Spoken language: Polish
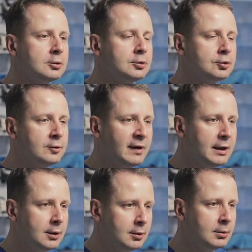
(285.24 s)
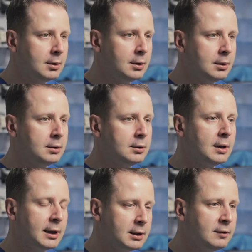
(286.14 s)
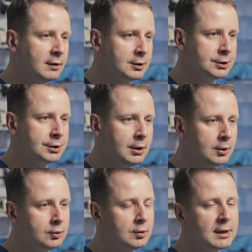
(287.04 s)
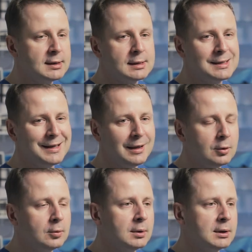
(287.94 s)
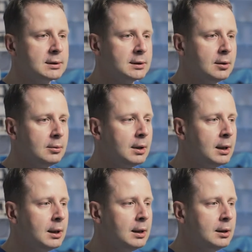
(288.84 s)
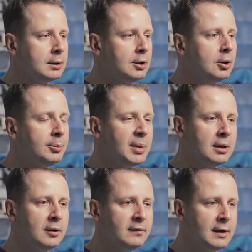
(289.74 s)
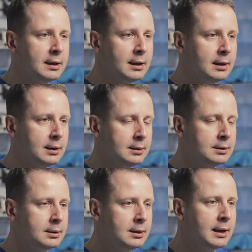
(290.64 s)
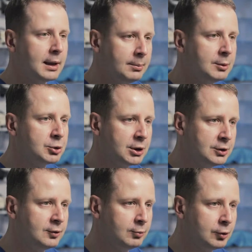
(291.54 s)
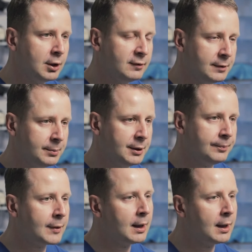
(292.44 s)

odczuwają e, dolegliwości, które z reguły są do opanowania lekami przeciwbólowymi.